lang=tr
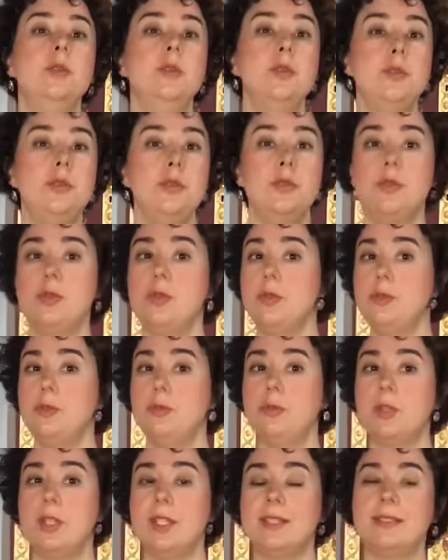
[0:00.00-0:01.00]
Üçüncü
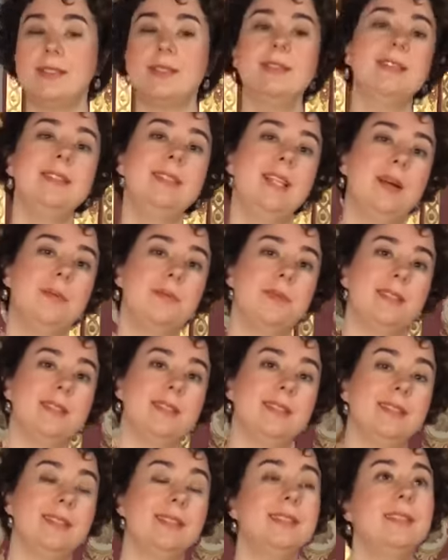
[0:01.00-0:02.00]
Murat'ın
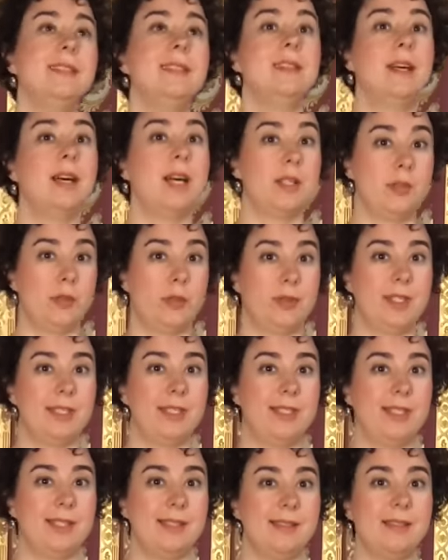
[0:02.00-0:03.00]
yaptırdığı has
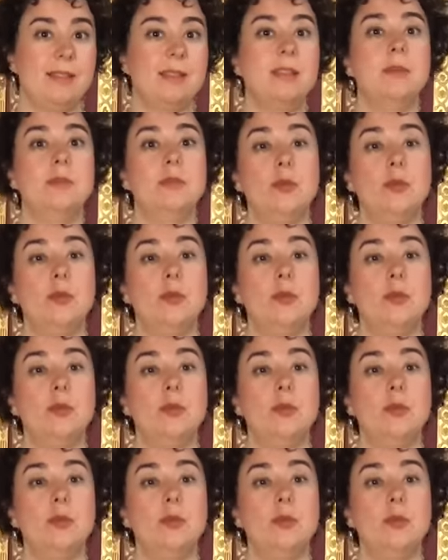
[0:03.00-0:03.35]
odadayız.